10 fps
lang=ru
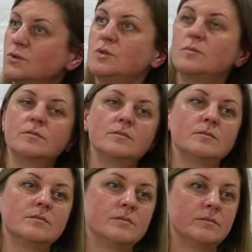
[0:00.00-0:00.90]

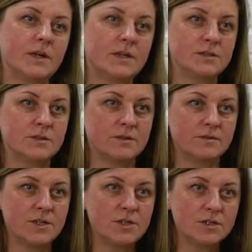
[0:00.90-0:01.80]
очень
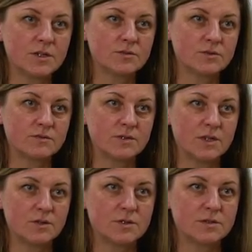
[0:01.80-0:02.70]
полезные вещи, которые вы
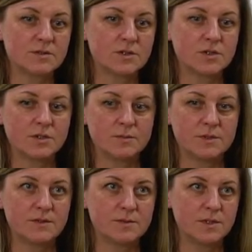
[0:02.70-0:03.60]
даете совершенно
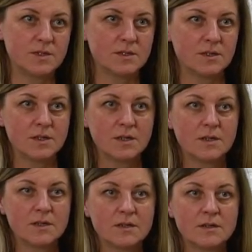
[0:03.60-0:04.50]
безвозмездно
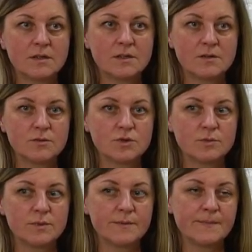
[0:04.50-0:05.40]
для того,
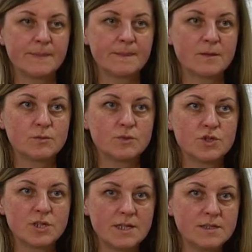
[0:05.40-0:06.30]
чтобы
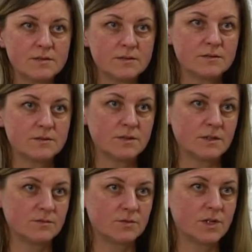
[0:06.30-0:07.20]
улучшать
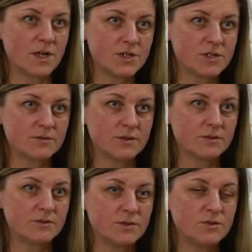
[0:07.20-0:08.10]
качество
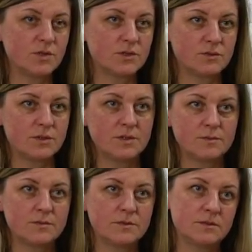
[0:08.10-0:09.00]
этого видео, которое
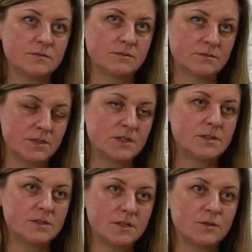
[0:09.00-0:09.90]
там,
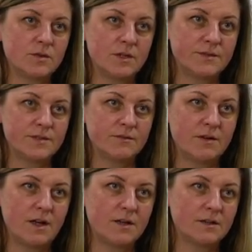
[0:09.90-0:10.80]
дети делают для
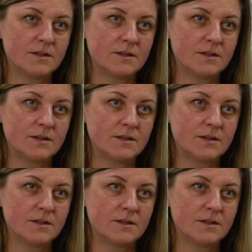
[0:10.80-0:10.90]
фестиваля.